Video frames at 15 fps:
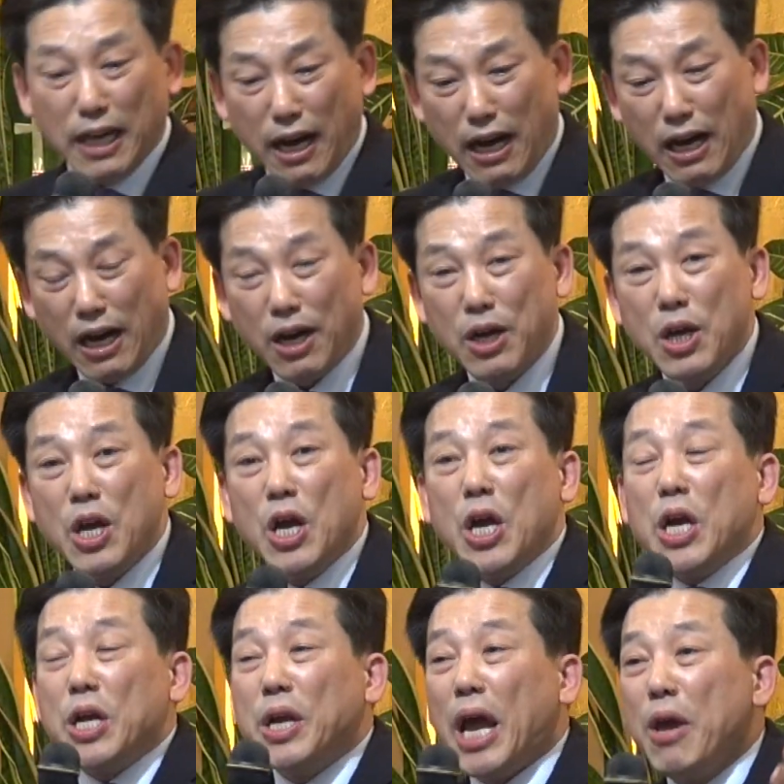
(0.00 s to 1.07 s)
하느냐?
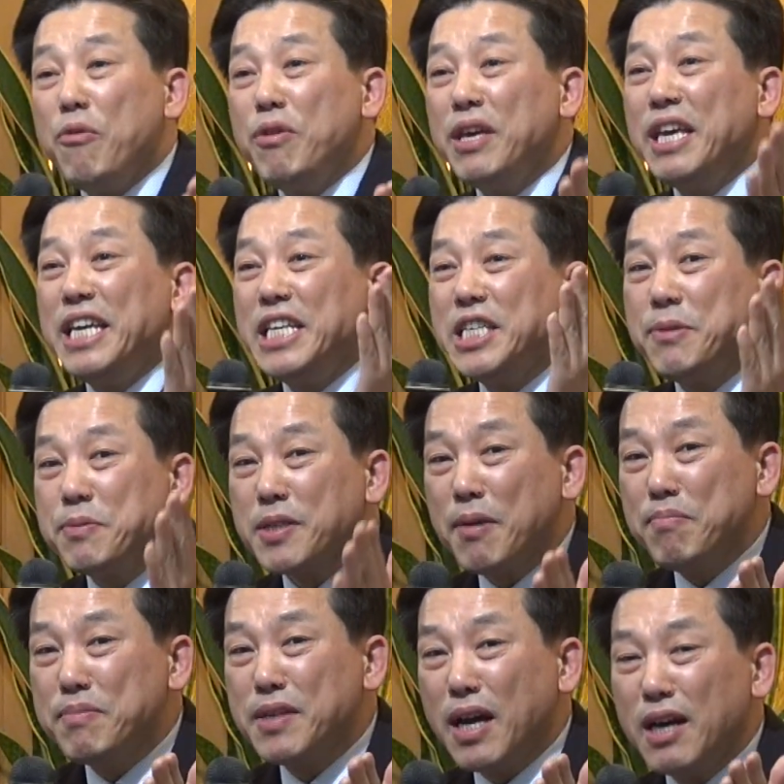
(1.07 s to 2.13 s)
레위기
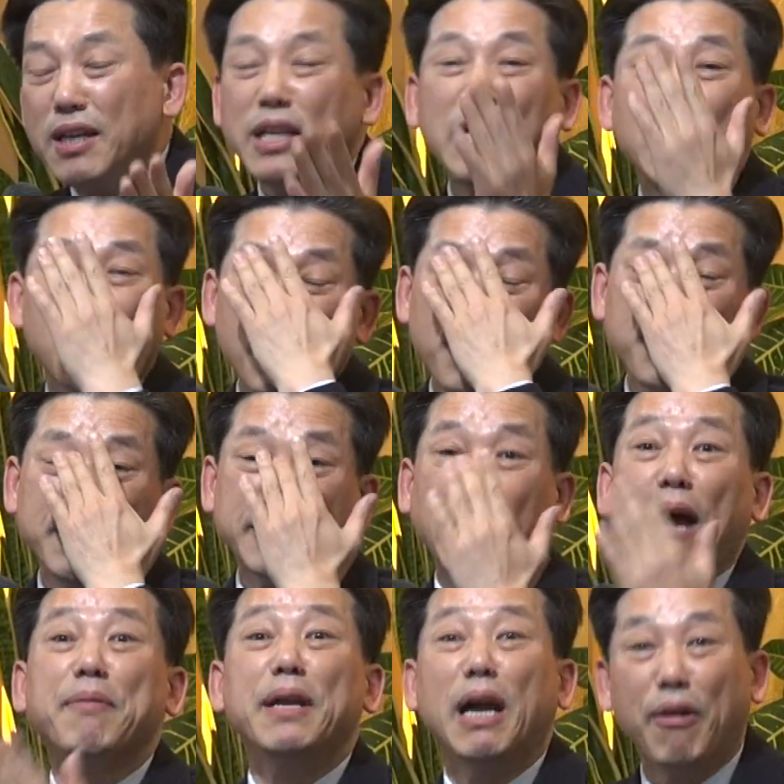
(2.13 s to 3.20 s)
23장
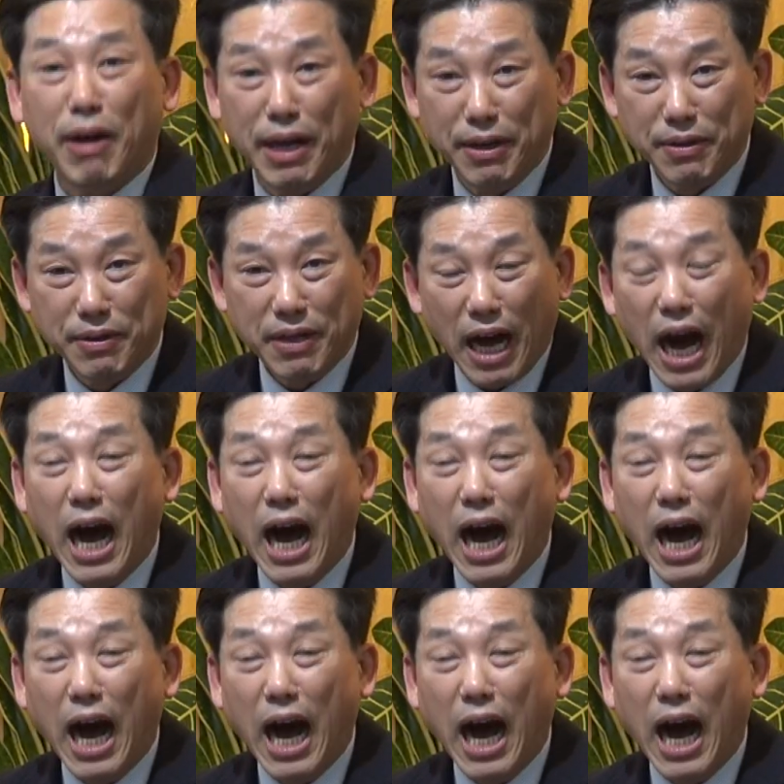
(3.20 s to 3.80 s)
읽어보면 답이 나와요.